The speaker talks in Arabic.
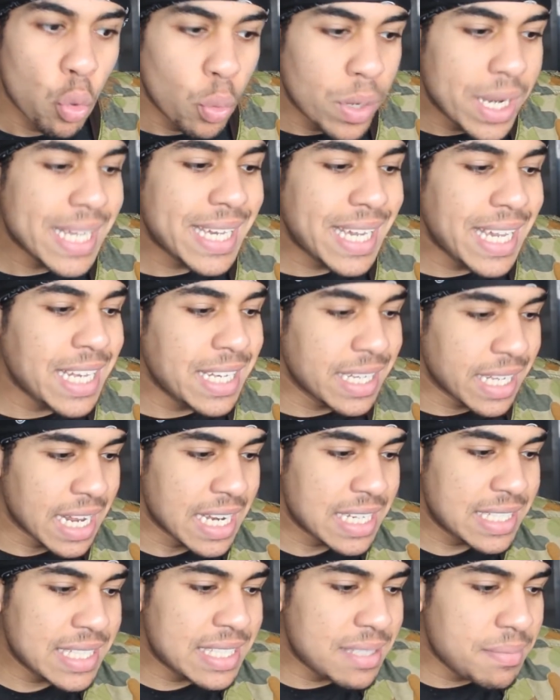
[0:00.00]
ولكن
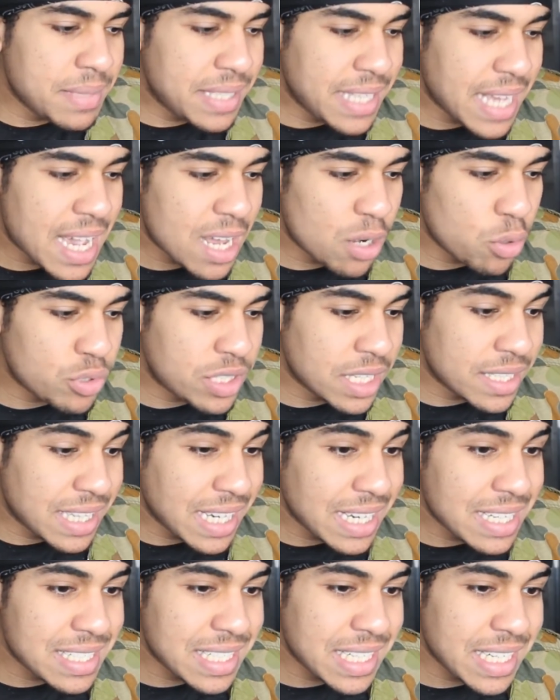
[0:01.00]
الجسم ديالو
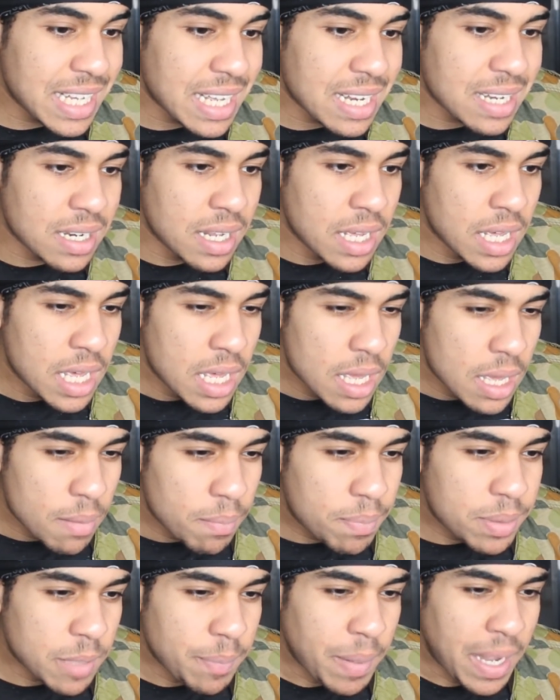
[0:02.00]
تدريجيا
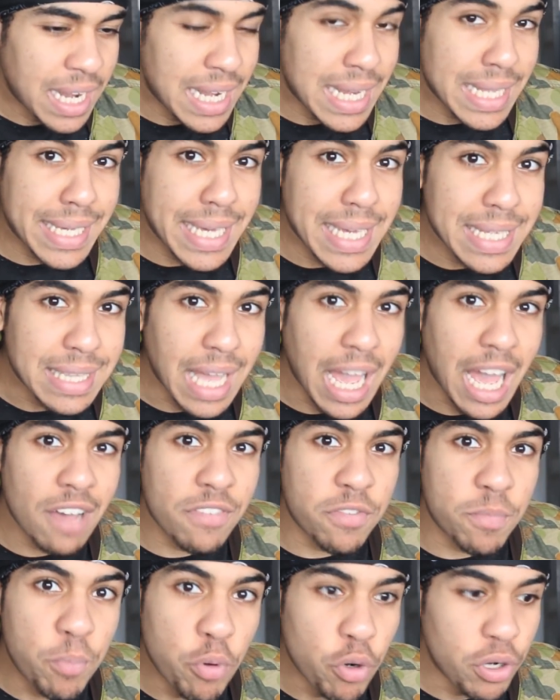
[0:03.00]
بدا بحال
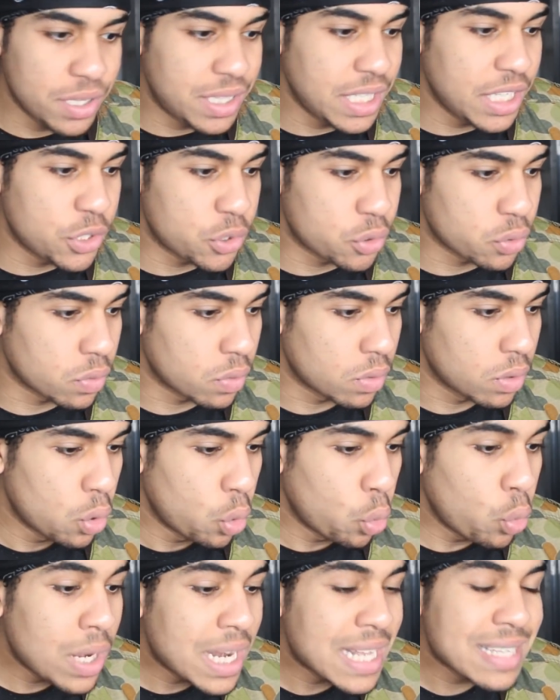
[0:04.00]
كيضعف بوحديتو
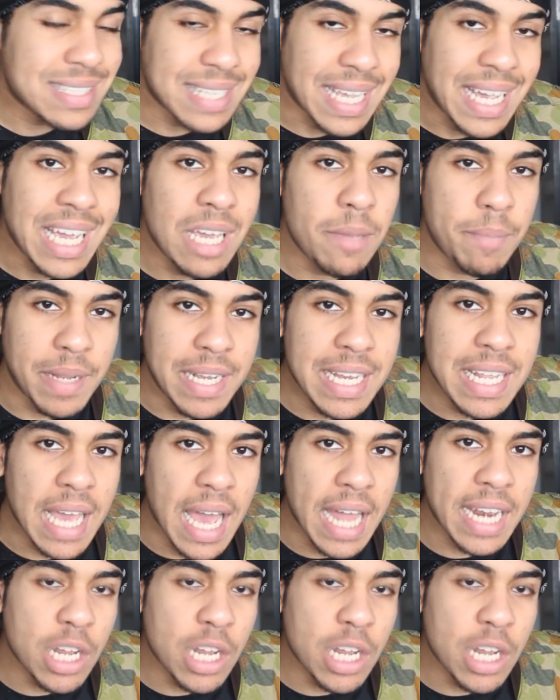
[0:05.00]
ولا صعيب عليه